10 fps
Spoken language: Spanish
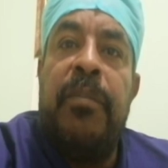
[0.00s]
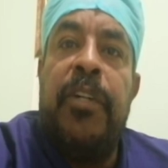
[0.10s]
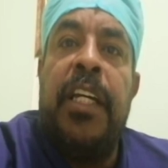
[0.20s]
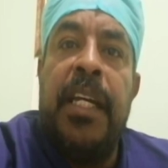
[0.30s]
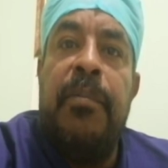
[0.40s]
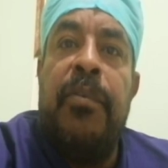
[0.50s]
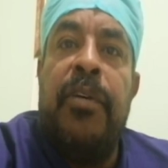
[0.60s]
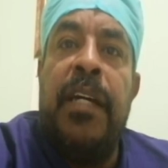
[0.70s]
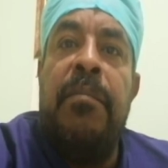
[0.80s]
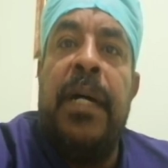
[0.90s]
por ejemplo,
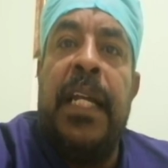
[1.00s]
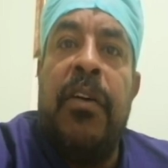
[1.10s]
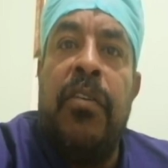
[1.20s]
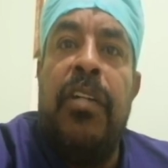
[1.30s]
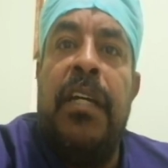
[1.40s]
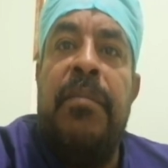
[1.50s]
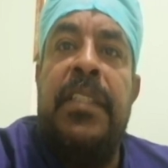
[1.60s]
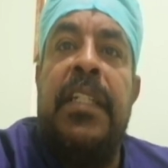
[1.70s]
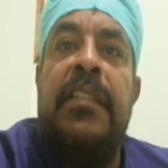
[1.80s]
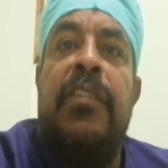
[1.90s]
en Barahona, en
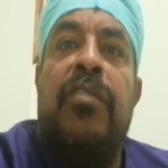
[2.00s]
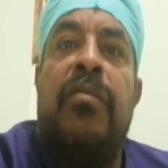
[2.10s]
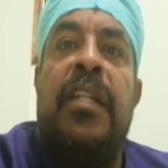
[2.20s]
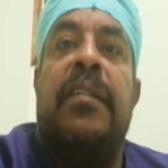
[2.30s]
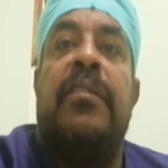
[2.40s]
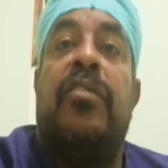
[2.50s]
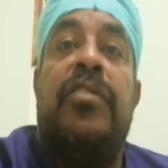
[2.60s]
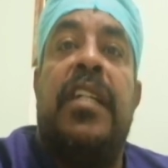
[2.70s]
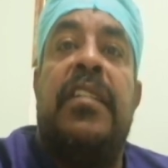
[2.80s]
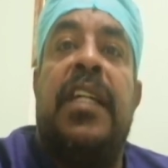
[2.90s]
Vicente Noble, no
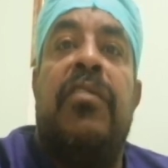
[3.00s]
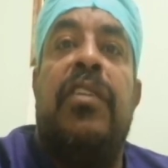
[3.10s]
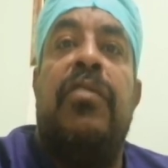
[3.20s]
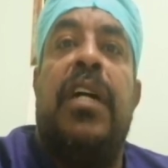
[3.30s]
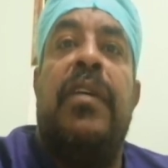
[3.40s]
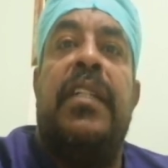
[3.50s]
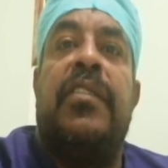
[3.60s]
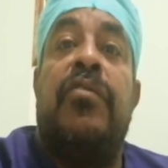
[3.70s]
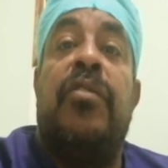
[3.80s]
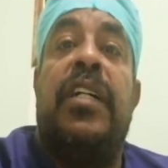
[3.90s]
se hicieron de una vez,
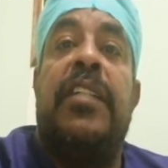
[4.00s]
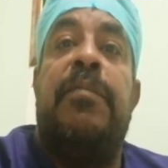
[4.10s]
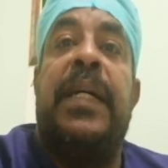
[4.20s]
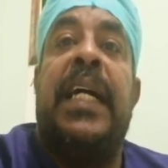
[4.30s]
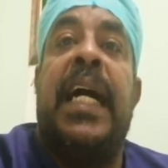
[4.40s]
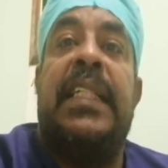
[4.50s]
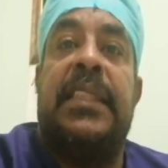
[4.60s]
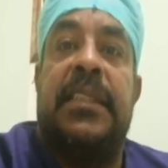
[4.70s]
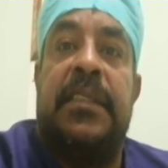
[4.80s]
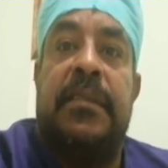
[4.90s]
hubo que
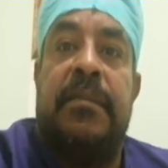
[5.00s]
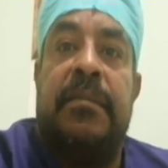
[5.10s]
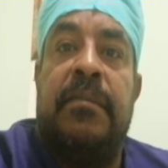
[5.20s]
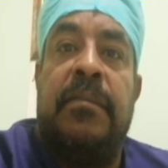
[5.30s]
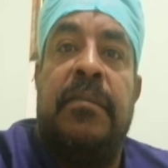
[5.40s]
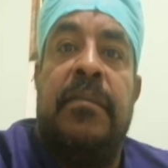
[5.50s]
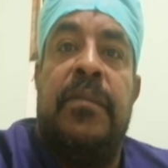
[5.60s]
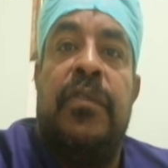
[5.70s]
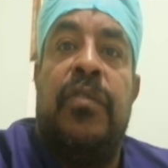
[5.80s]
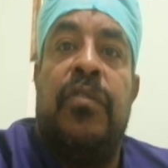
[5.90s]
esperar.
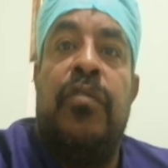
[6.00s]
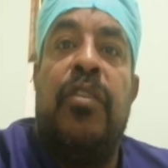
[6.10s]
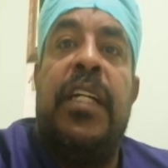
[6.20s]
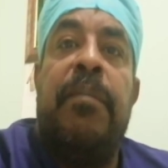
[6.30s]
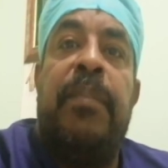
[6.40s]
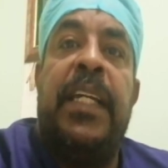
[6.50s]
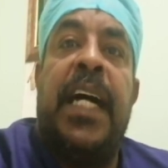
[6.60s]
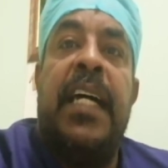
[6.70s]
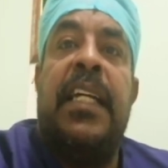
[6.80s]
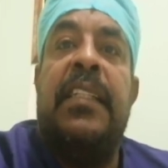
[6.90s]
Hubo que
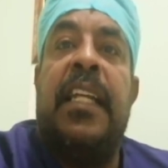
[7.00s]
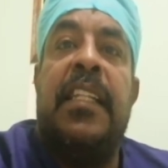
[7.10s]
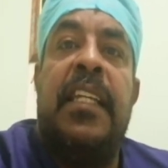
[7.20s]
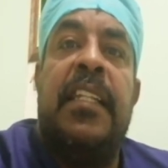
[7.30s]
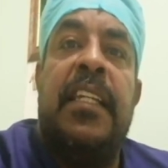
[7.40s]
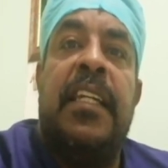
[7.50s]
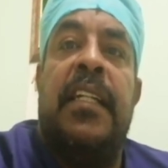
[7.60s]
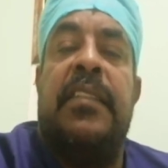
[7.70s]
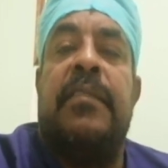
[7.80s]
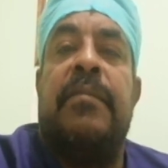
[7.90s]
esperar hasta 10
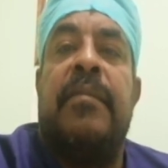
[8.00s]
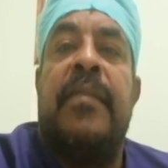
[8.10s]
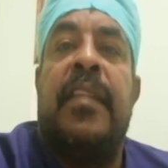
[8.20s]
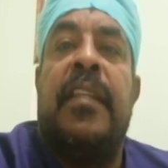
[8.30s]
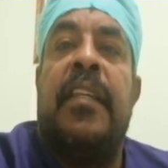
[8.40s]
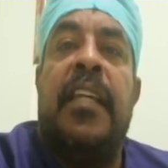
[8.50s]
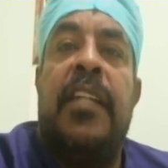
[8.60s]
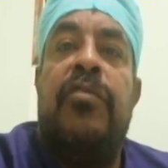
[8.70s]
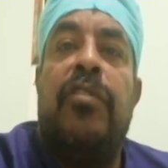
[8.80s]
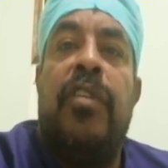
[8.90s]
días y
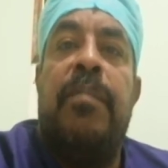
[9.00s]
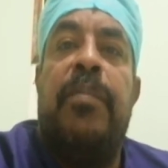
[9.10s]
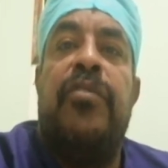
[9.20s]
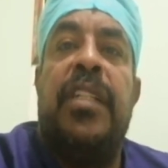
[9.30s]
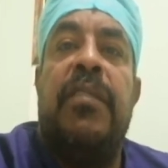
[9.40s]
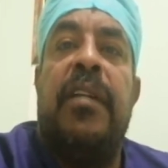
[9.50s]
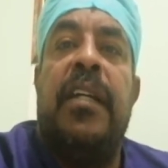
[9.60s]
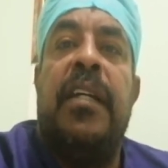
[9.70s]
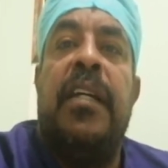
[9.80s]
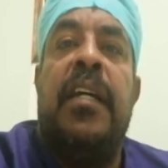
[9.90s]
eso no es
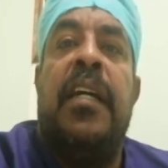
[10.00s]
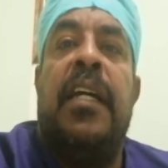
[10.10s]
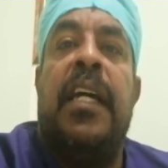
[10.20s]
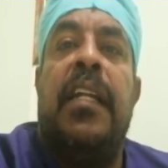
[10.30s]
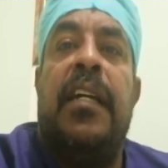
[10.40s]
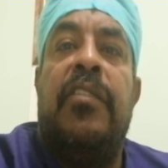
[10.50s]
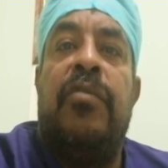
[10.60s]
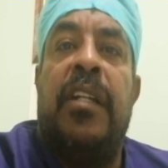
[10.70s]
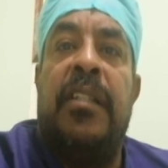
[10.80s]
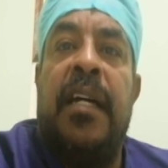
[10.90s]
posible en la
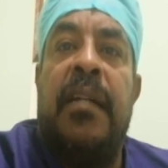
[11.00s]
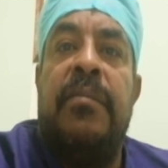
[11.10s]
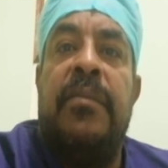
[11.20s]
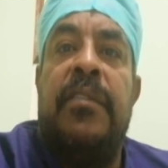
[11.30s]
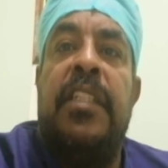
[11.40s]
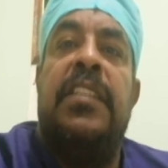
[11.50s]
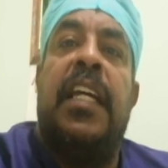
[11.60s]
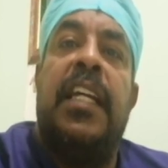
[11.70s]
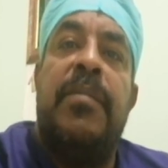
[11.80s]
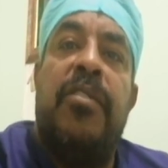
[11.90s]
actualidad. Si
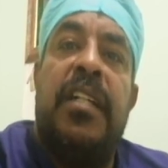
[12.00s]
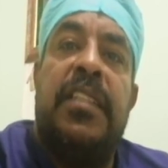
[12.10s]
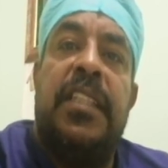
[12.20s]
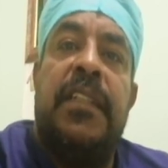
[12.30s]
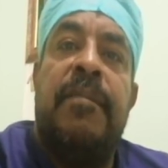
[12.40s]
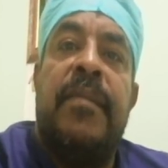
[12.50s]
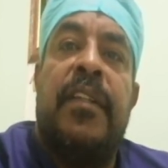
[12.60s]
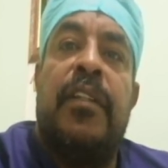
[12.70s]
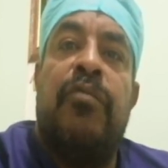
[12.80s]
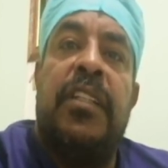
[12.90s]
seguimos así,
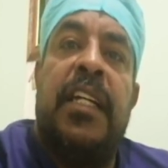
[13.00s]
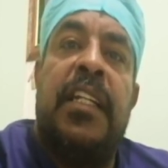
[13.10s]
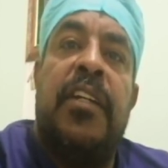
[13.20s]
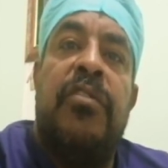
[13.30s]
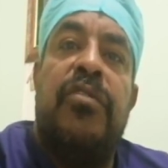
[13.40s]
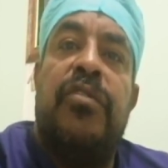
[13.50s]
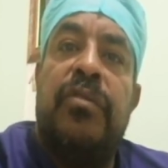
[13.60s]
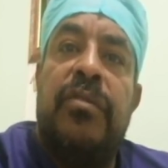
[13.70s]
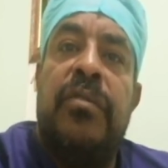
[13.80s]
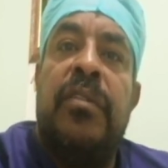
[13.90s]
nuestra región
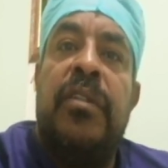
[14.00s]
sur